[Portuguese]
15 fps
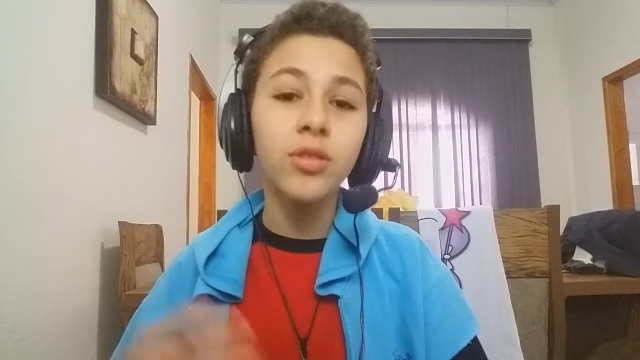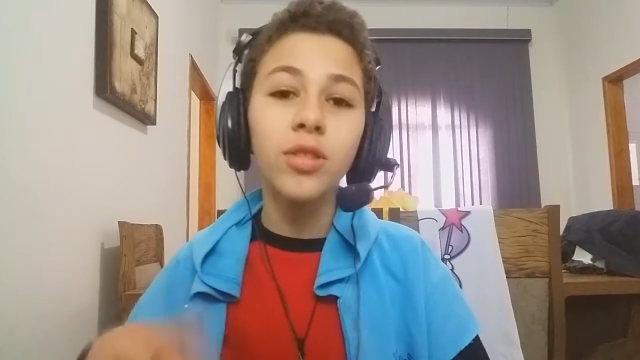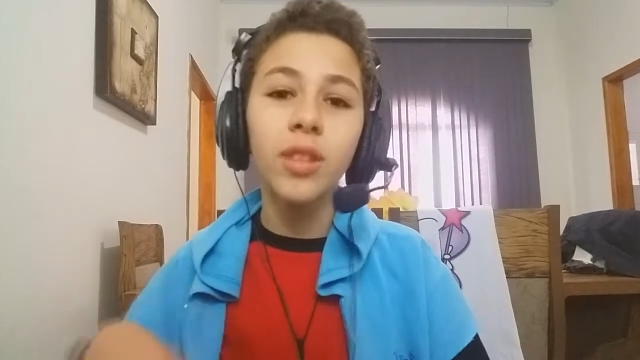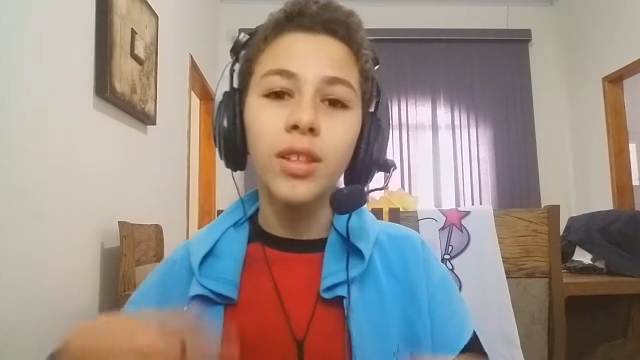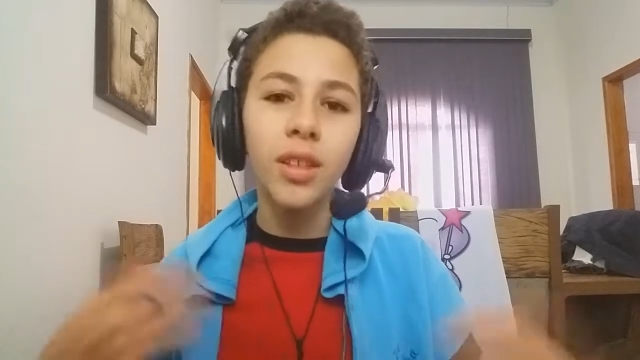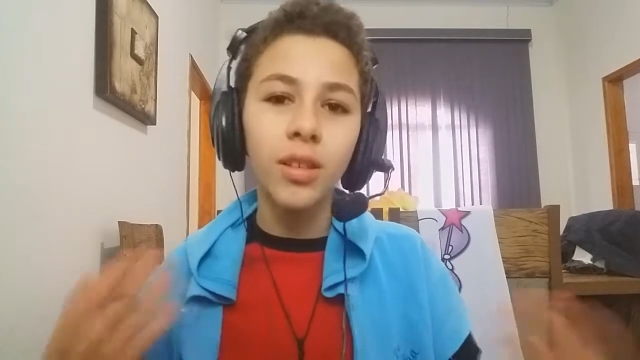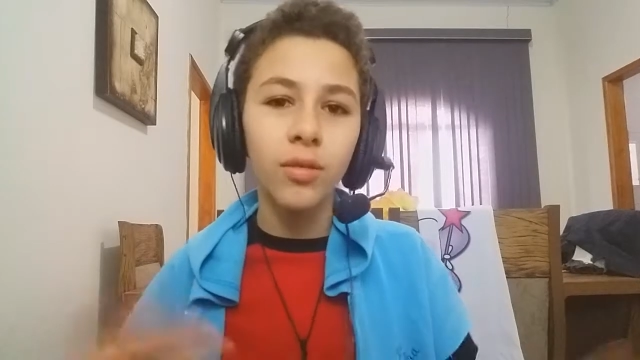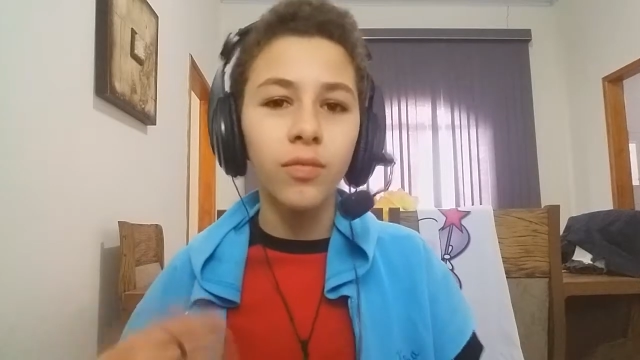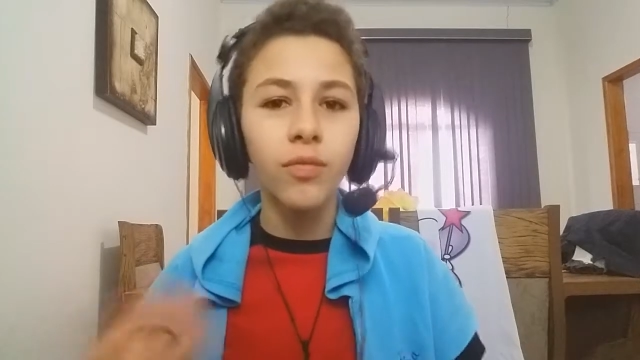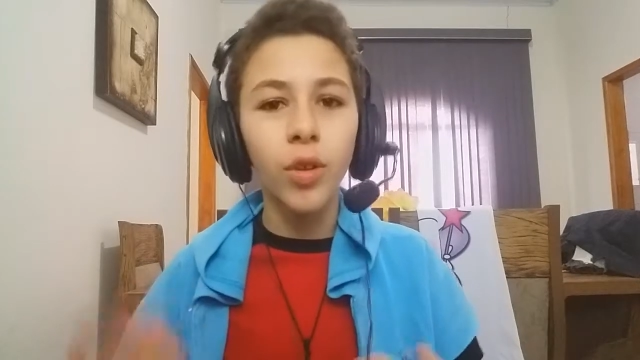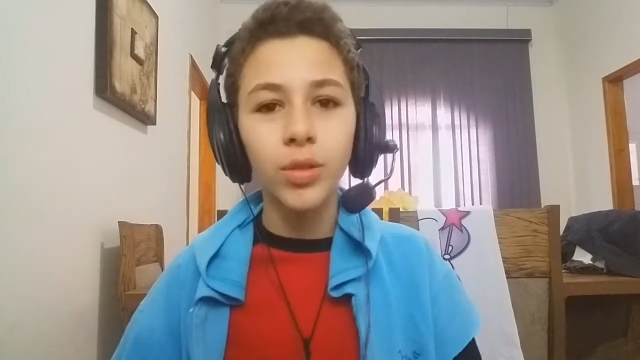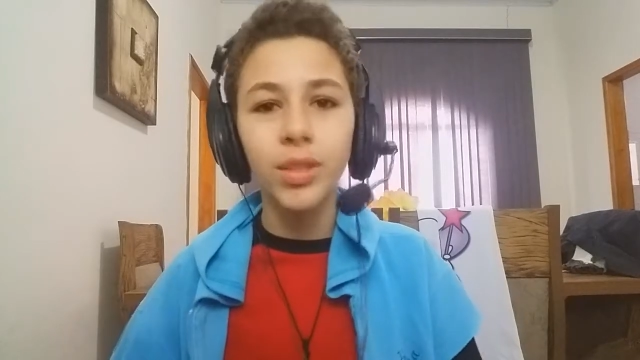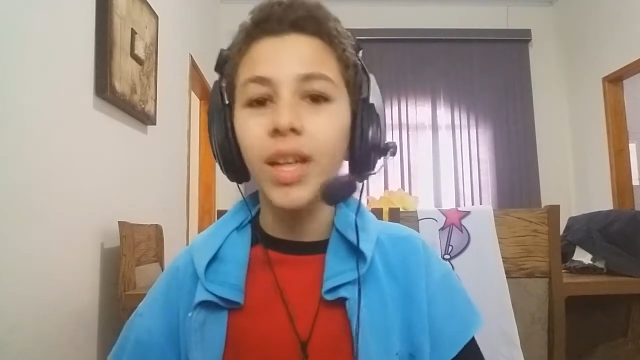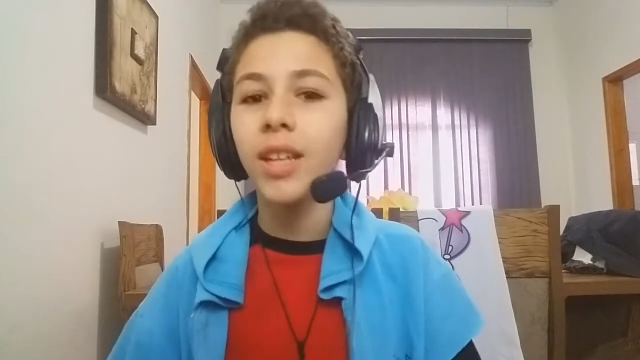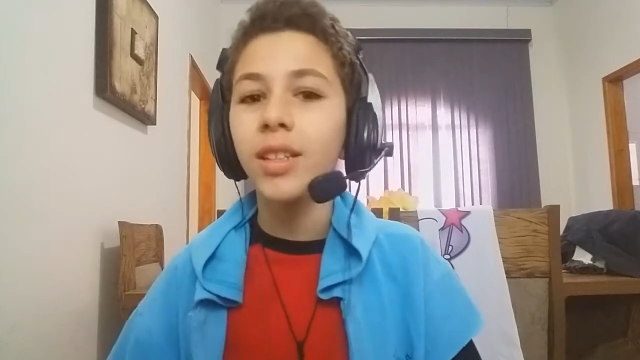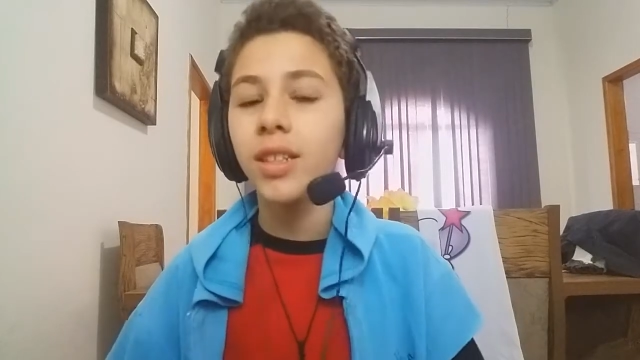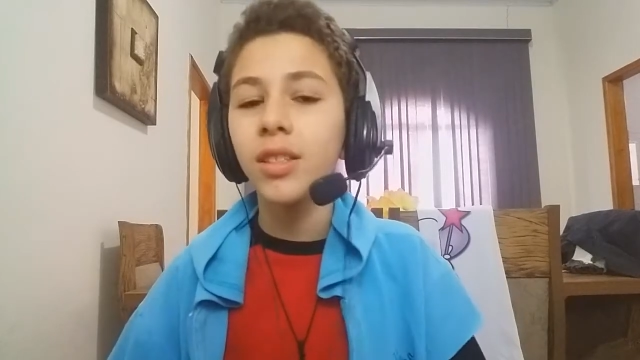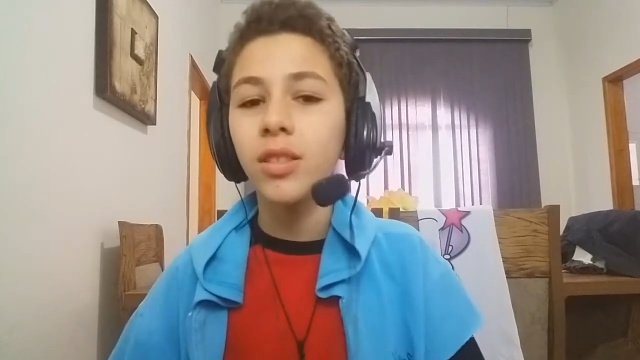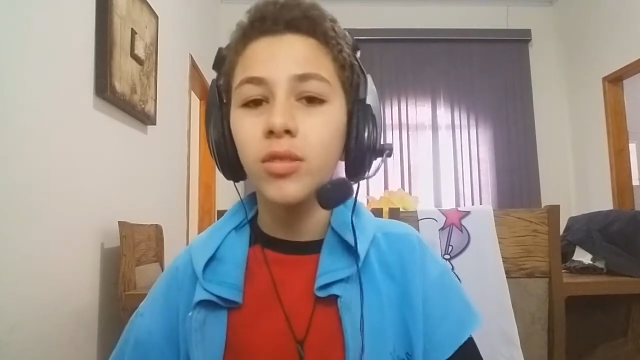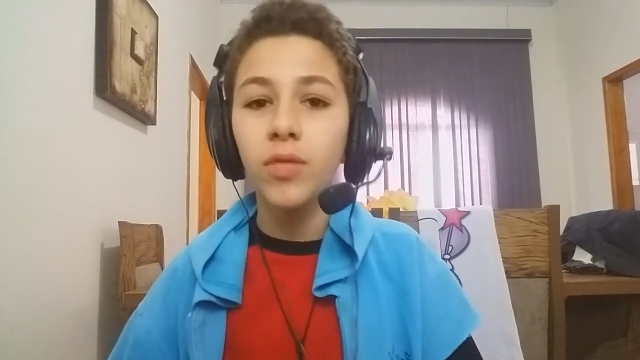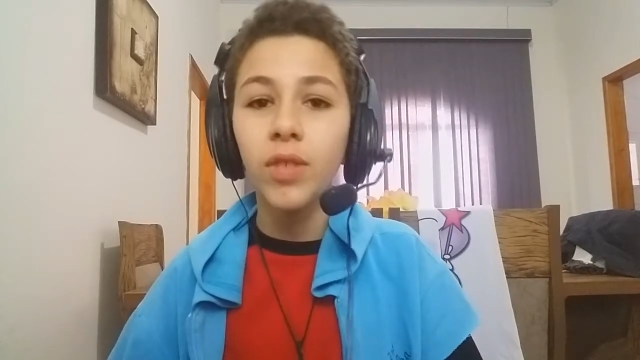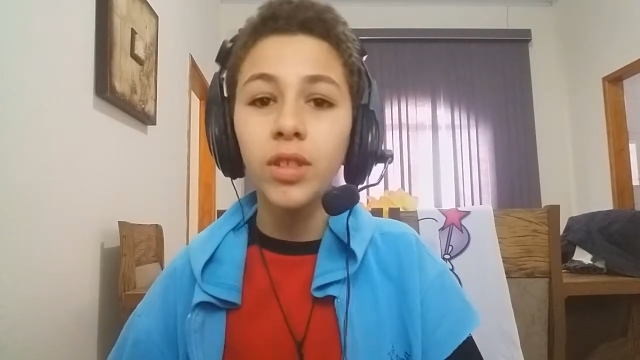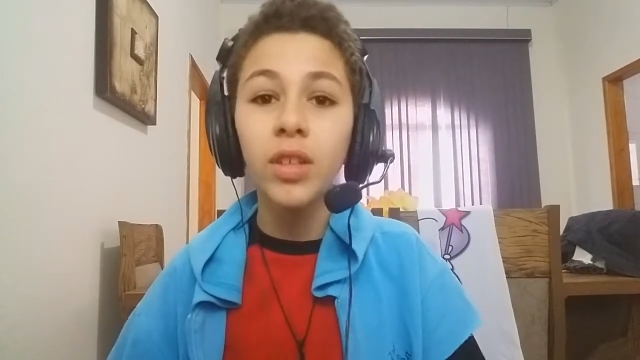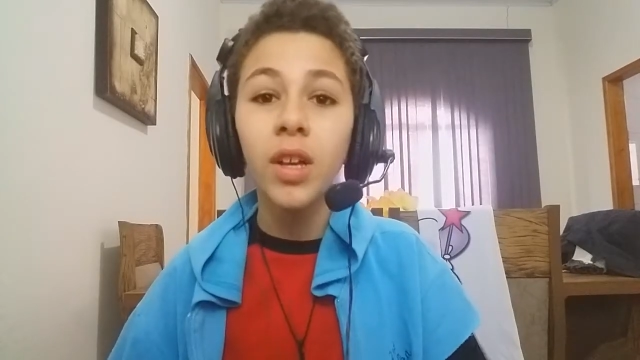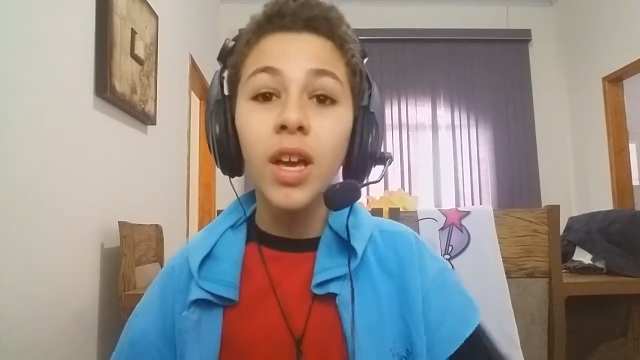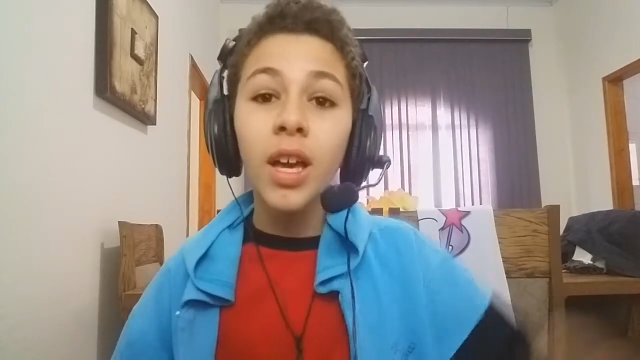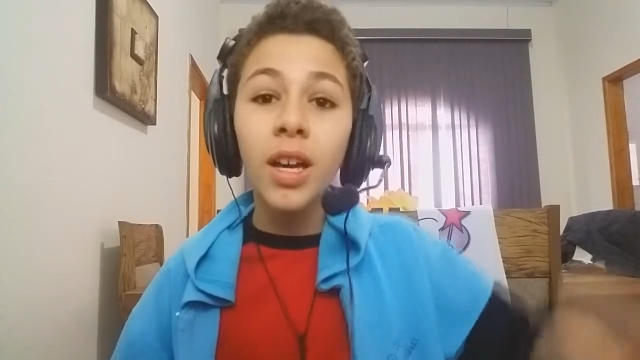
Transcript: estou tentando voltar atrás dos vídeos.